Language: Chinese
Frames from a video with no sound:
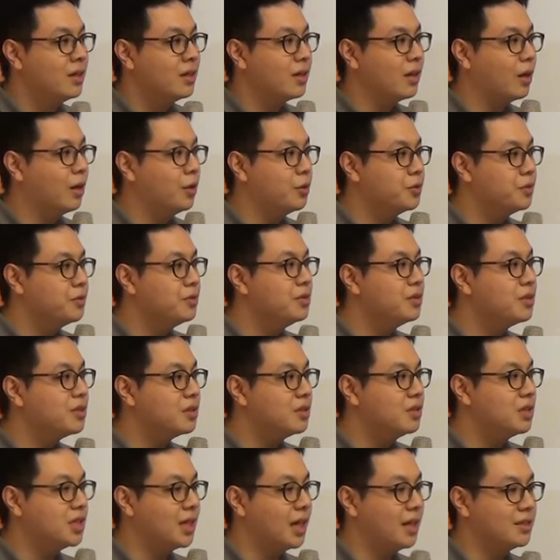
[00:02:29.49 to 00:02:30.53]
然后就是
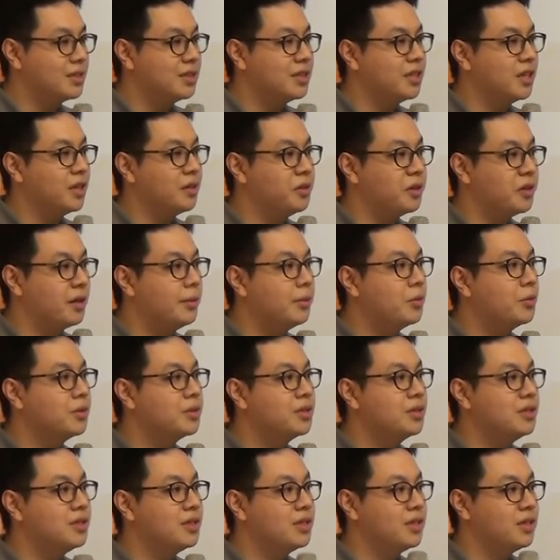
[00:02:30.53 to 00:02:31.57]
职场前有很多
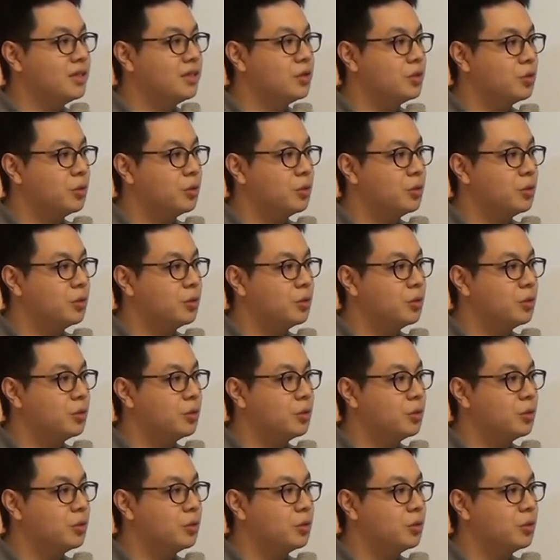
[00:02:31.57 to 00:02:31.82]
事情